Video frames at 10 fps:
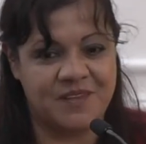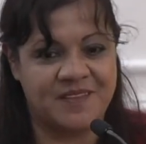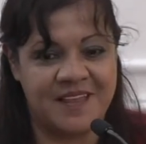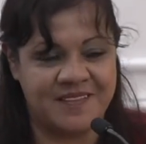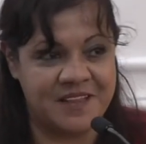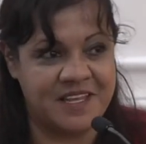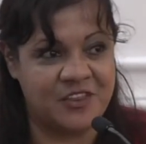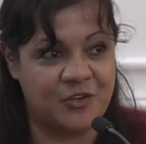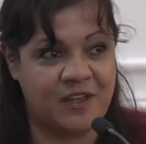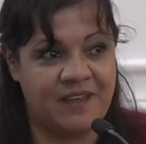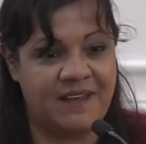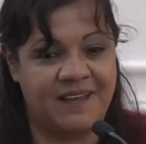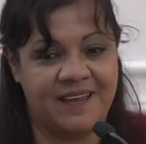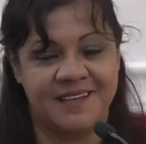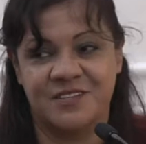entendiendo
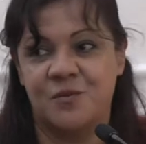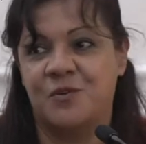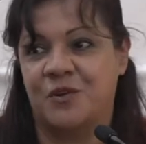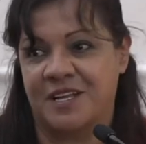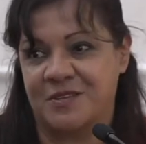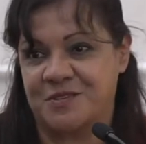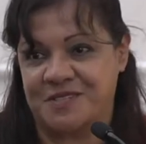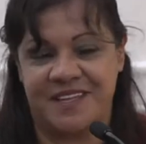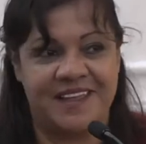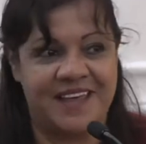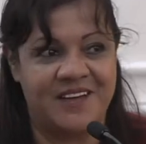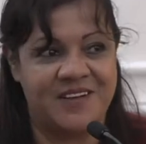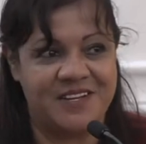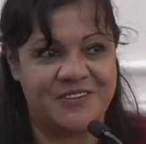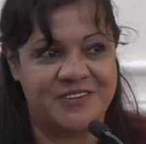que, es como lo que nos sucede a
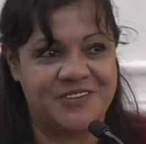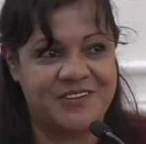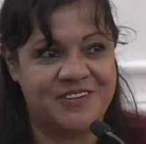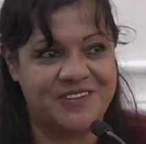varios, ¿no?